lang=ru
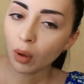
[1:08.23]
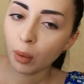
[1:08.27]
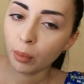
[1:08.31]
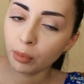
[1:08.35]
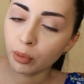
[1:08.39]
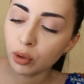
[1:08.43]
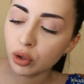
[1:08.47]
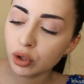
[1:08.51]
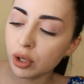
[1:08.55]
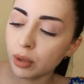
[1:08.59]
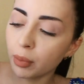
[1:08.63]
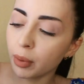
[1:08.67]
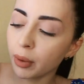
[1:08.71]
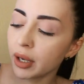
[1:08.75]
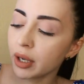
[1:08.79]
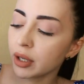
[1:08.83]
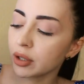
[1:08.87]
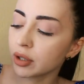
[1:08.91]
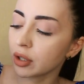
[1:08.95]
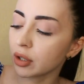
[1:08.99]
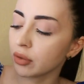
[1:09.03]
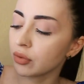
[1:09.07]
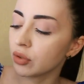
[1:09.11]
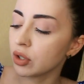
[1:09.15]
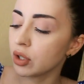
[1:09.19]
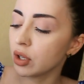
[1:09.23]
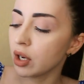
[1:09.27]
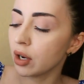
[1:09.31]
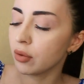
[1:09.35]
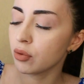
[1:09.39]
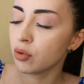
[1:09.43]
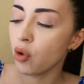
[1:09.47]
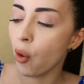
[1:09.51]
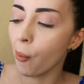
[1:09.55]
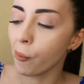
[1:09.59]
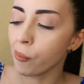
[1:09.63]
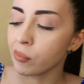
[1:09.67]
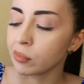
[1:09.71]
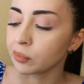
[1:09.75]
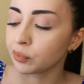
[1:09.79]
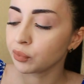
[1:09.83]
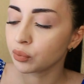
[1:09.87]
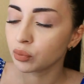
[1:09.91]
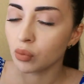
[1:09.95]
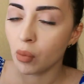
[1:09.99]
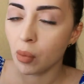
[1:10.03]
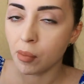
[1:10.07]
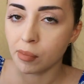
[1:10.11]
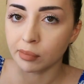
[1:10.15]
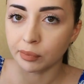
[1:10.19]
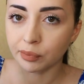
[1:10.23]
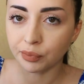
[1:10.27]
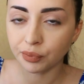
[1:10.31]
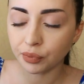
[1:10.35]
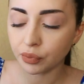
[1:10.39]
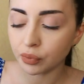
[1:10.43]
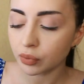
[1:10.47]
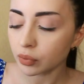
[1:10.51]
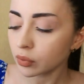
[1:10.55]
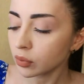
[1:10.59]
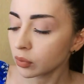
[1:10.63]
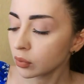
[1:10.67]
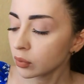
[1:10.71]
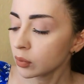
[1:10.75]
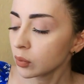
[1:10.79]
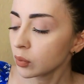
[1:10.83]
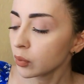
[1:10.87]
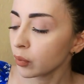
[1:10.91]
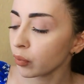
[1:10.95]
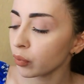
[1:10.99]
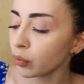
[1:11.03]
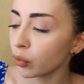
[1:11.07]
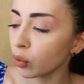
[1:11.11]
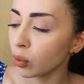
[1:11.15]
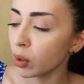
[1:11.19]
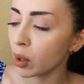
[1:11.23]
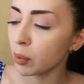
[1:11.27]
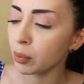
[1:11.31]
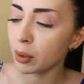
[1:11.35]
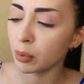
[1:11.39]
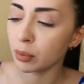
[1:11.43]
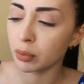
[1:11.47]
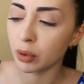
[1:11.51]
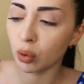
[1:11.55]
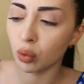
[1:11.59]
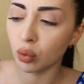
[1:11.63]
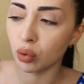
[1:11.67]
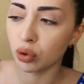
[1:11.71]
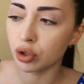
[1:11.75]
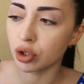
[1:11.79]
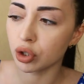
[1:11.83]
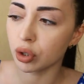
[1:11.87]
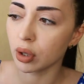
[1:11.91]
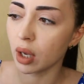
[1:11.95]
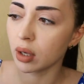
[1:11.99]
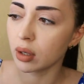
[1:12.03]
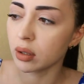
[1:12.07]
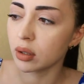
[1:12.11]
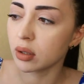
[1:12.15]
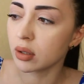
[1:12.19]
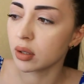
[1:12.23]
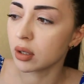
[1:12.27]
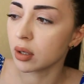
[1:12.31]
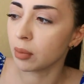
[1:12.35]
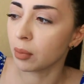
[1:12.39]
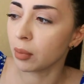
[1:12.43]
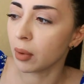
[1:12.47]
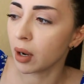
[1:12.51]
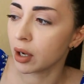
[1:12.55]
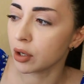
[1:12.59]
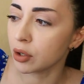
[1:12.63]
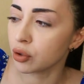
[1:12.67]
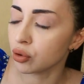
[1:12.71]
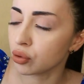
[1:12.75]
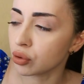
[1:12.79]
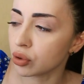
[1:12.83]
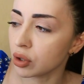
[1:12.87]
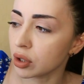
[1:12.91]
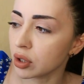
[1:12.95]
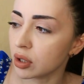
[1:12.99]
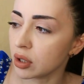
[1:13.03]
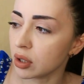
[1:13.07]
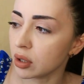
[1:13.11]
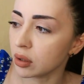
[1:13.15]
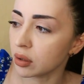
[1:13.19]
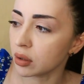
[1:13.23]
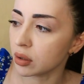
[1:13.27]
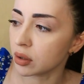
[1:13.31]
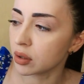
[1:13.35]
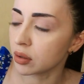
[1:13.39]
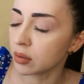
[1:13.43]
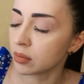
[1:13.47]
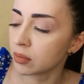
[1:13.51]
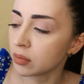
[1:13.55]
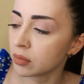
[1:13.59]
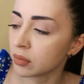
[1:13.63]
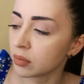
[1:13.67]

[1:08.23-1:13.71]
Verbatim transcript: После поездки в деревню мне прям такое желание снимать, что-то делать.